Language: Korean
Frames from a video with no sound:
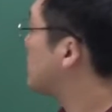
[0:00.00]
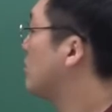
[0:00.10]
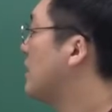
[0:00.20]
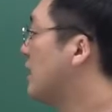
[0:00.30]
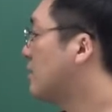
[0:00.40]

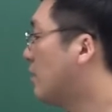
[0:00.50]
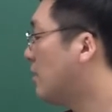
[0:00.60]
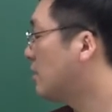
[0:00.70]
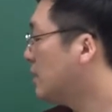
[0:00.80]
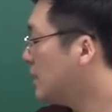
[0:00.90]
정리할
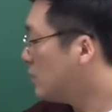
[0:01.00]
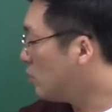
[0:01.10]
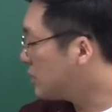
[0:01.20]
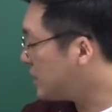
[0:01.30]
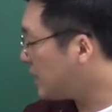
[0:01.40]
거.
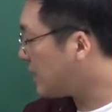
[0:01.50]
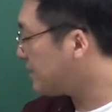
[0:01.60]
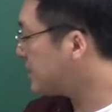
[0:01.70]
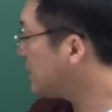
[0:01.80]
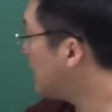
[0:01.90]
요
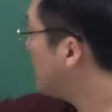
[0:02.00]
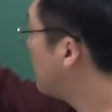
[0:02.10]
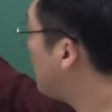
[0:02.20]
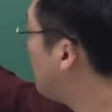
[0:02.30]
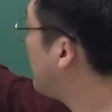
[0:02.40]
C값이
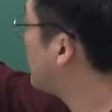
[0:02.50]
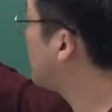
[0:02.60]
얼마가